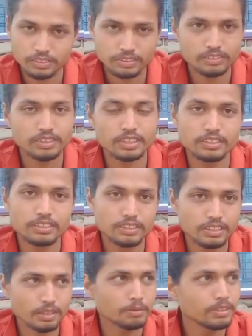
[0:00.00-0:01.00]
গেছি যে
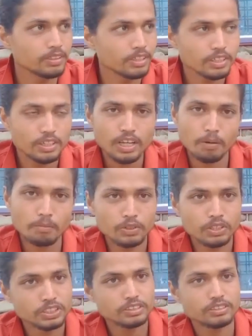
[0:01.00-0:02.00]
আমি অ্যাম্বুলেন্সের